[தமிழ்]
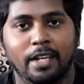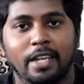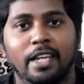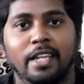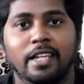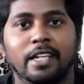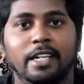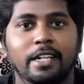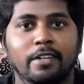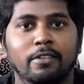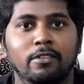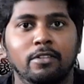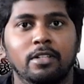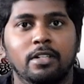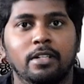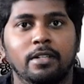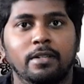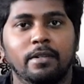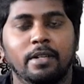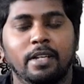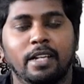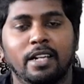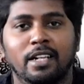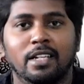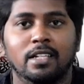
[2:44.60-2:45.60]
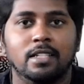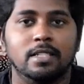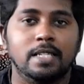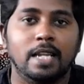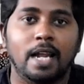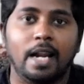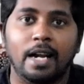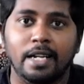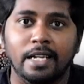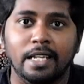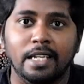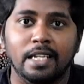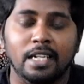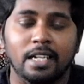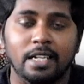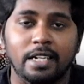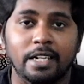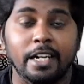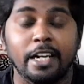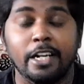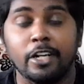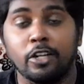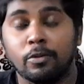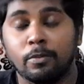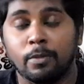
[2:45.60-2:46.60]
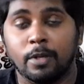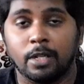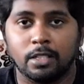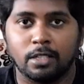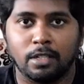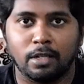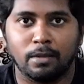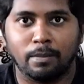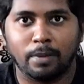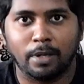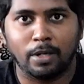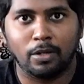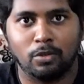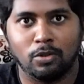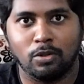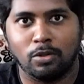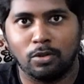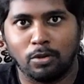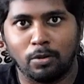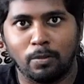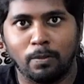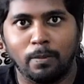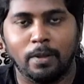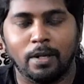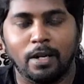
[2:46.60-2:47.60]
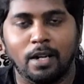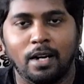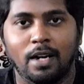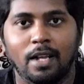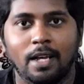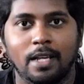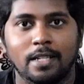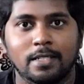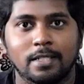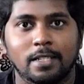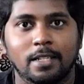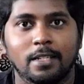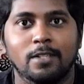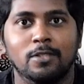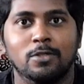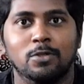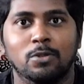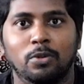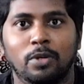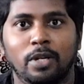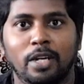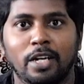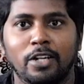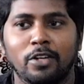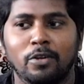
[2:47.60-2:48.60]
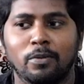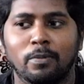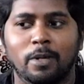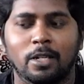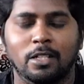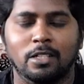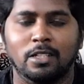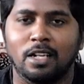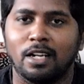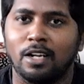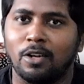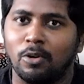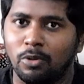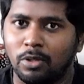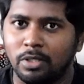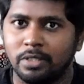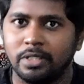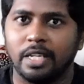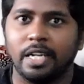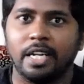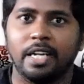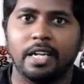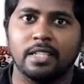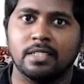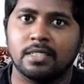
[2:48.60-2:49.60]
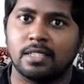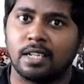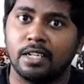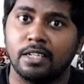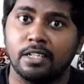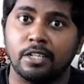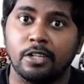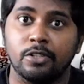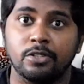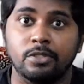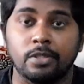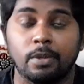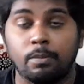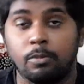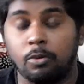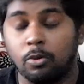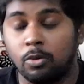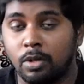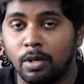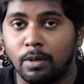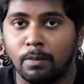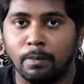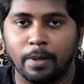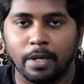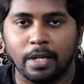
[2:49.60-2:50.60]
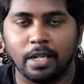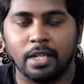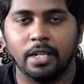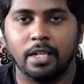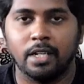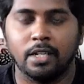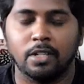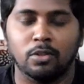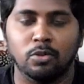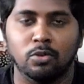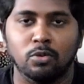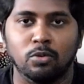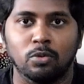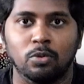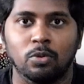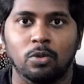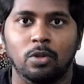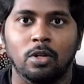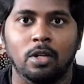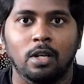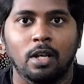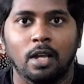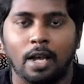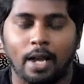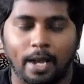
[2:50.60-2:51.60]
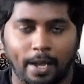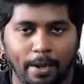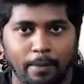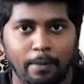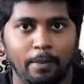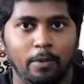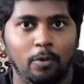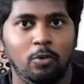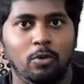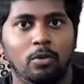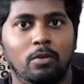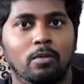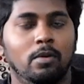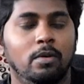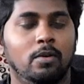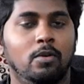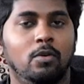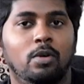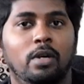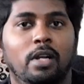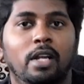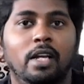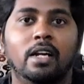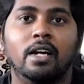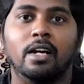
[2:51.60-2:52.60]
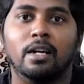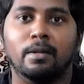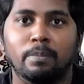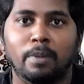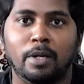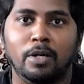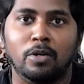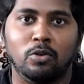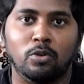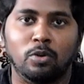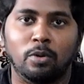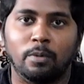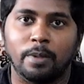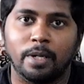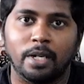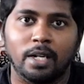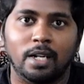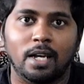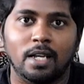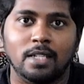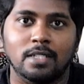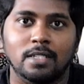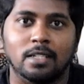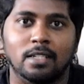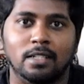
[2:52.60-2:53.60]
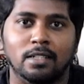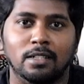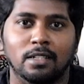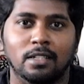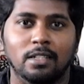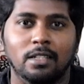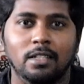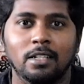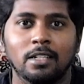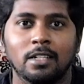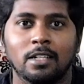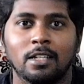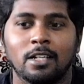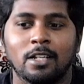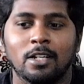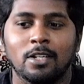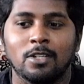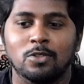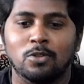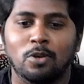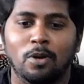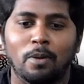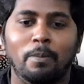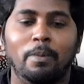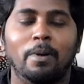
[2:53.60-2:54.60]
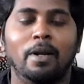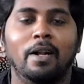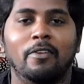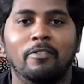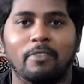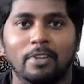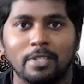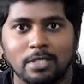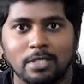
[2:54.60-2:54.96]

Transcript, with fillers: என்கிட்ட வந்துட்டு எனக்கு ஸ்டார்டிங்கில் ரேடியோ மரத்தான் பண்ணணும்னு ரொம்ப நாள் ஆசை ஸோ ரேடியோ மரத்தான்னா ஒரு த்ரீ டேஸ் கண்டினியூஸாக ப்ரோக்ராம் பண்ணிகிட்டே இருக்கணும் ஒரு ஒரு ரெக்கார்ட் பண்ணணும் அப்படின்னு ஆசை இருந்தது ஸோ அப்போ நான்